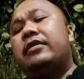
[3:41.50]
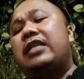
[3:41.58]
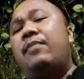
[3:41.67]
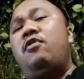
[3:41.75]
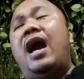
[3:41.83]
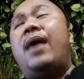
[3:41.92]

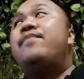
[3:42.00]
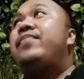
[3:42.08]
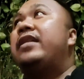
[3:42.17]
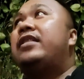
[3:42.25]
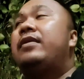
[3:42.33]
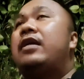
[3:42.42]
saya mau
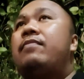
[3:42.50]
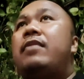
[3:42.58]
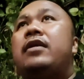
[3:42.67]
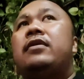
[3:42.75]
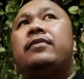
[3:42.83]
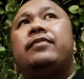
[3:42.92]
update
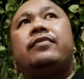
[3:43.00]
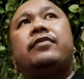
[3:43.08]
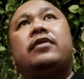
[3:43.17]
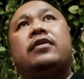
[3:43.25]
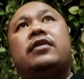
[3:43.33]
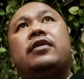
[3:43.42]
teman-teman
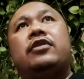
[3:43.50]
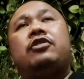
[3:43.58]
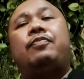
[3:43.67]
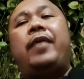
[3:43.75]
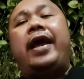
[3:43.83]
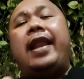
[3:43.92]

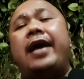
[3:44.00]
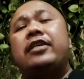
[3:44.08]
supaya